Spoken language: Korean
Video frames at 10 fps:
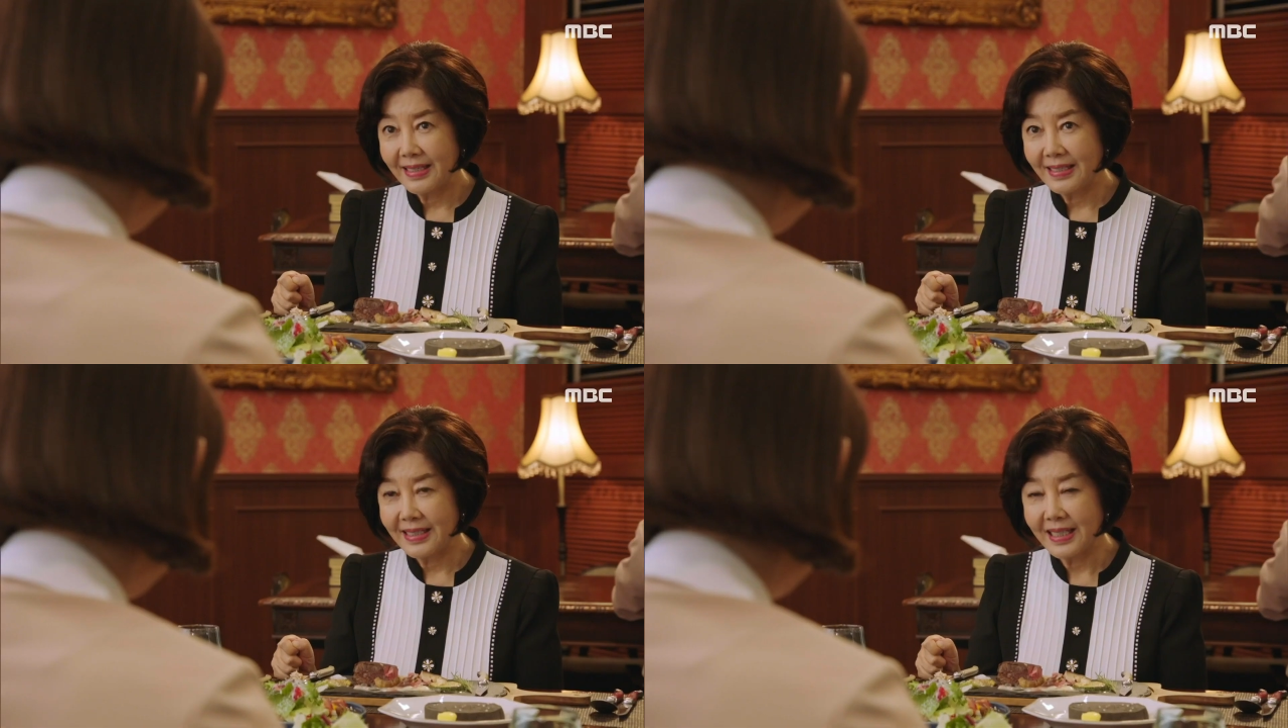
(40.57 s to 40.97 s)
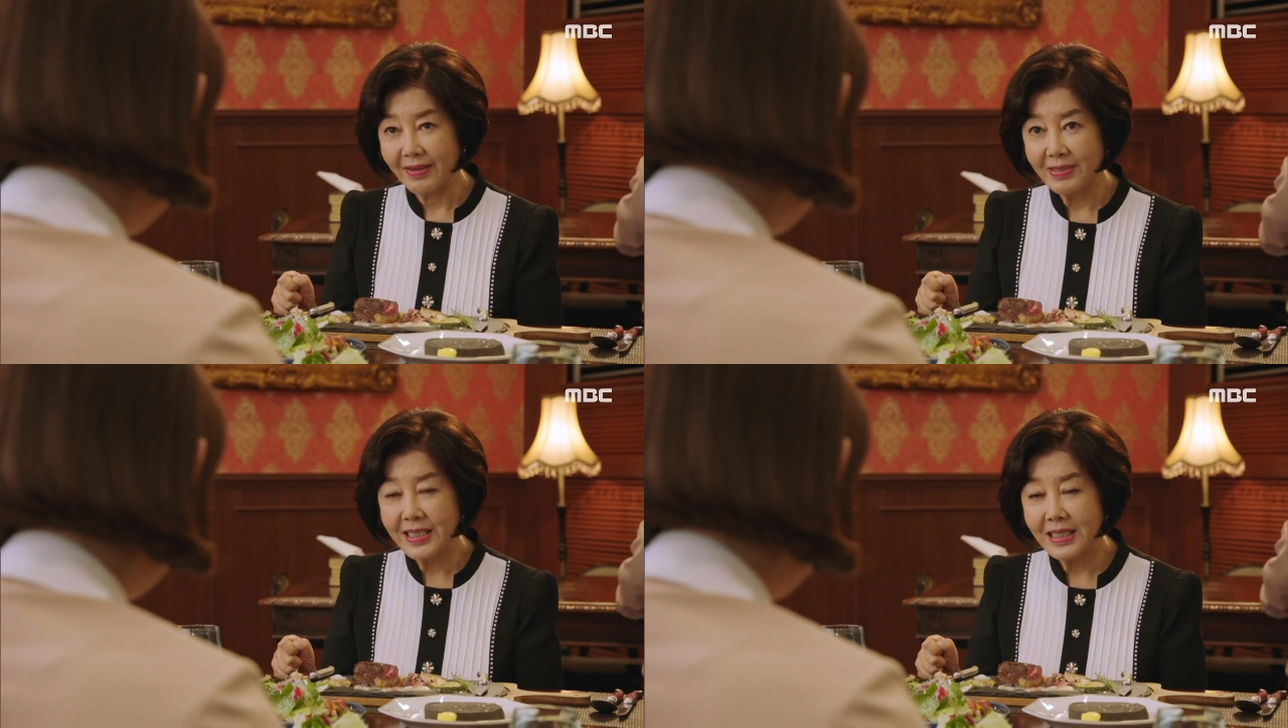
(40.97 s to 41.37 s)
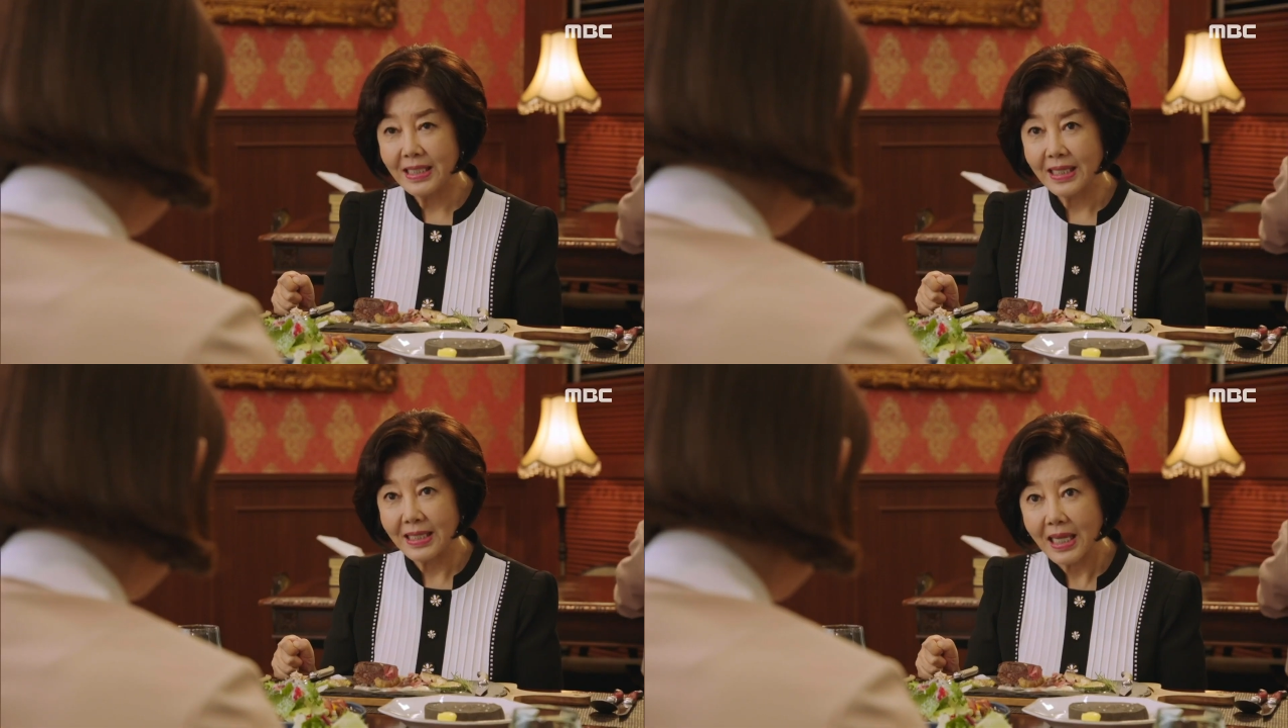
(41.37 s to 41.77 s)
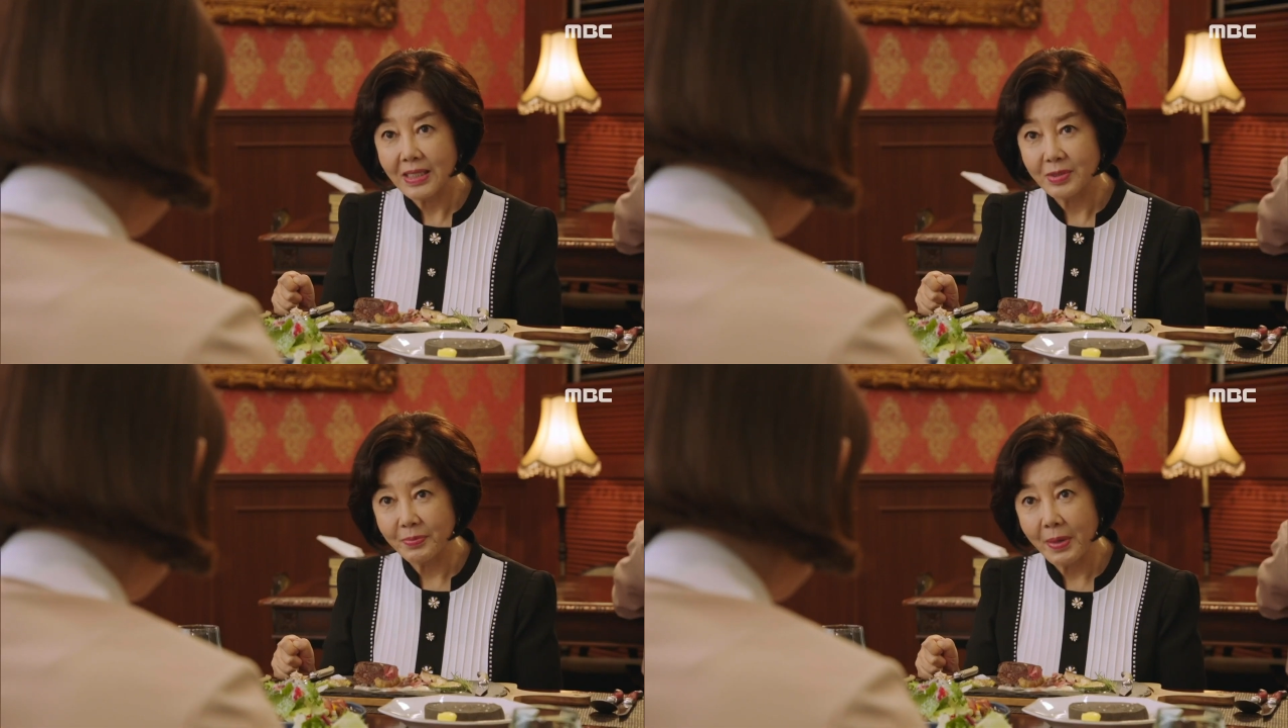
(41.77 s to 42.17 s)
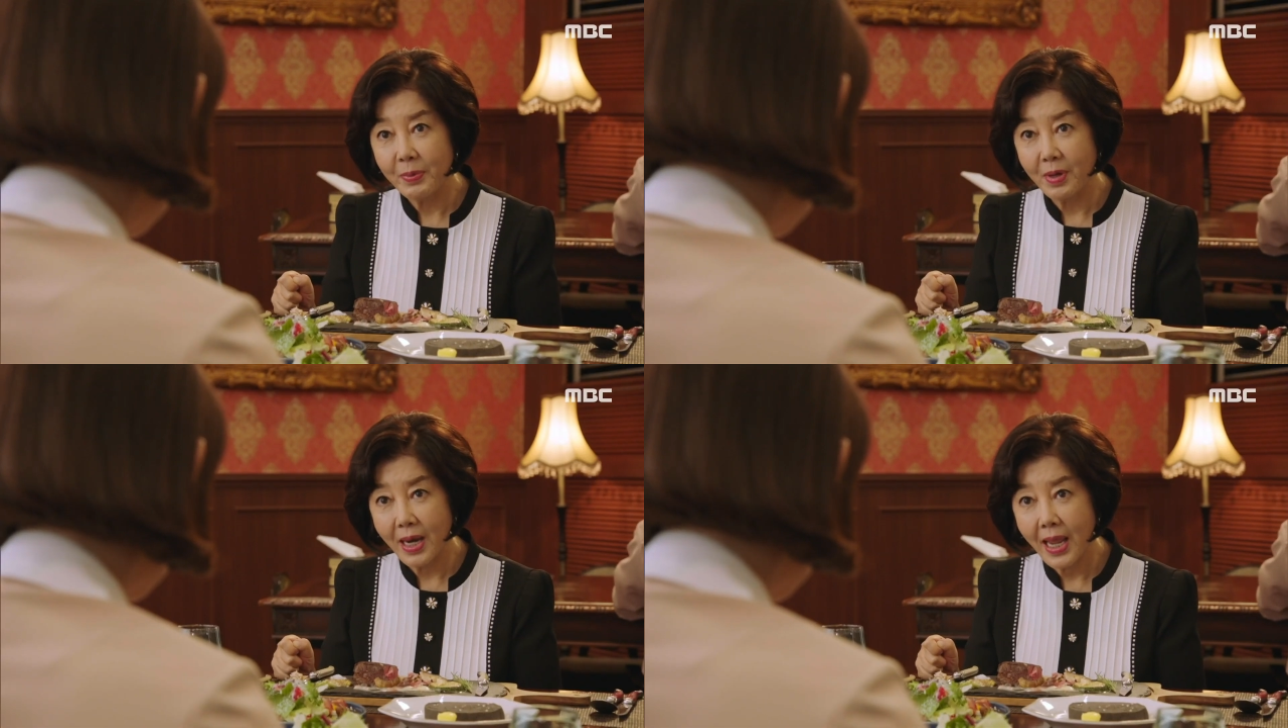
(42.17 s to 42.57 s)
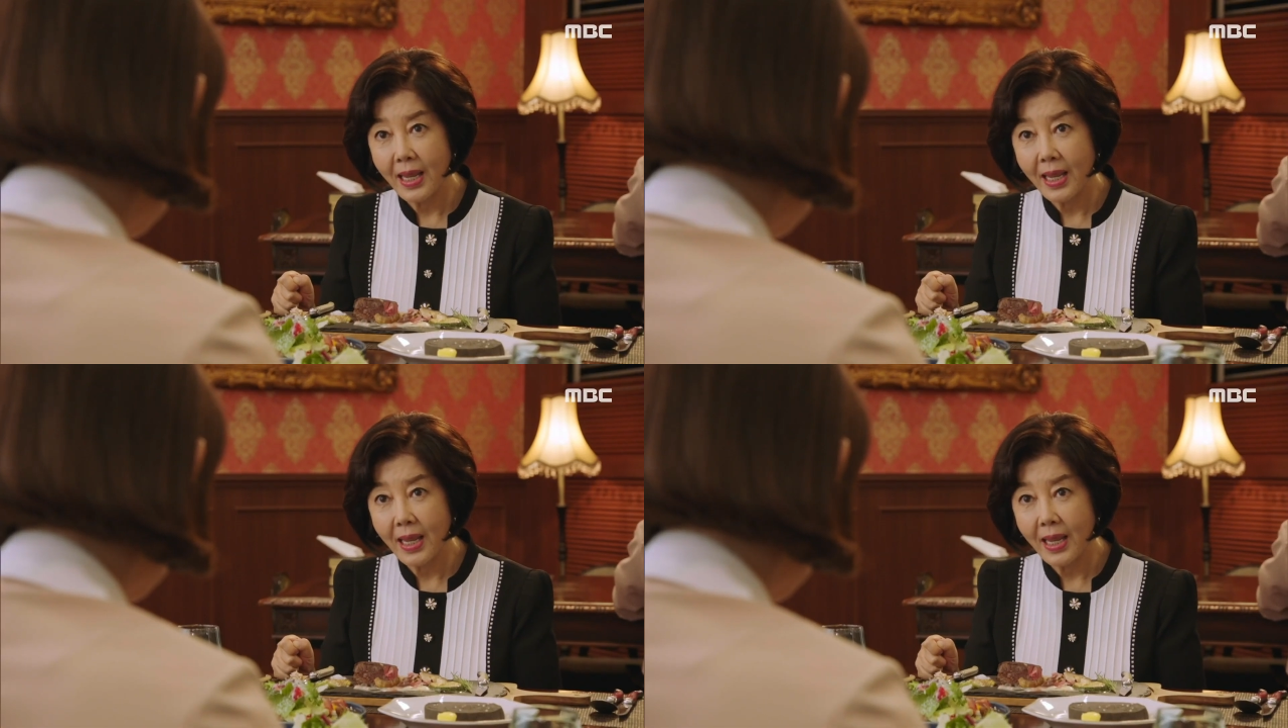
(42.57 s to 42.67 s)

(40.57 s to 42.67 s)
네가 회장님께 얘기 좀 해볼래?